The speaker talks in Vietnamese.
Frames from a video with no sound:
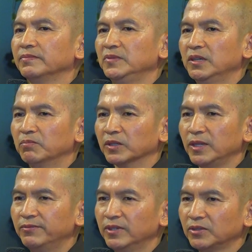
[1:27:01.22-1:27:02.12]
nhưng mà
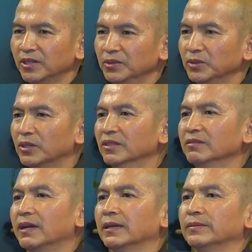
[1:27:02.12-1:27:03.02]
Thiên Phước tin tưởng
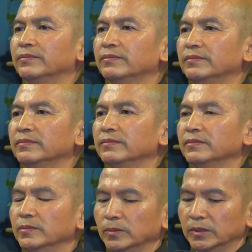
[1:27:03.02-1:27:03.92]
rằng
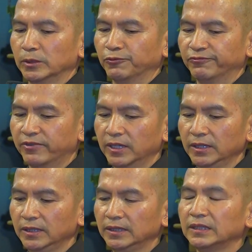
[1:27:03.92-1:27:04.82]

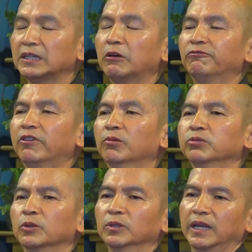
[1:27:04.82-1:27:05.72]
với đạo phong
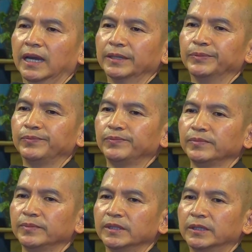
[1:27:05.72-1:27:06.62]
của Ngài,
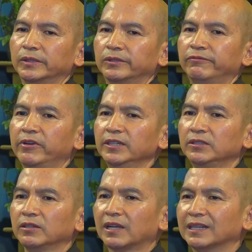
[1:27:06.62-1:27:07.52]
với
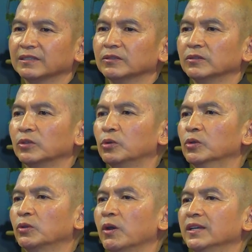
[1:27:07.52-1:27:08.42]
sự thành
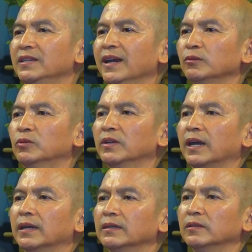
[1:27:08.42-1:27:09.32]
tựu tuệ giác của
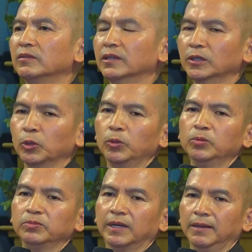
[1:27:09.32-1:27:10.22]
Ngài từ lúc
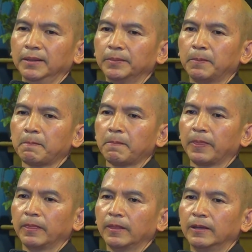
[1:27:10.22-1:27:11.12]
trẻ,
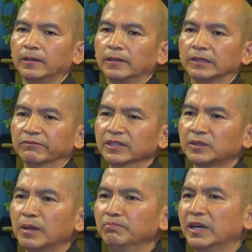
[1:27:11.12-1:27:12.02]
với
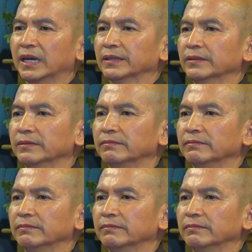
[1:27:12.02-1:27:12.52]
tâm hạnh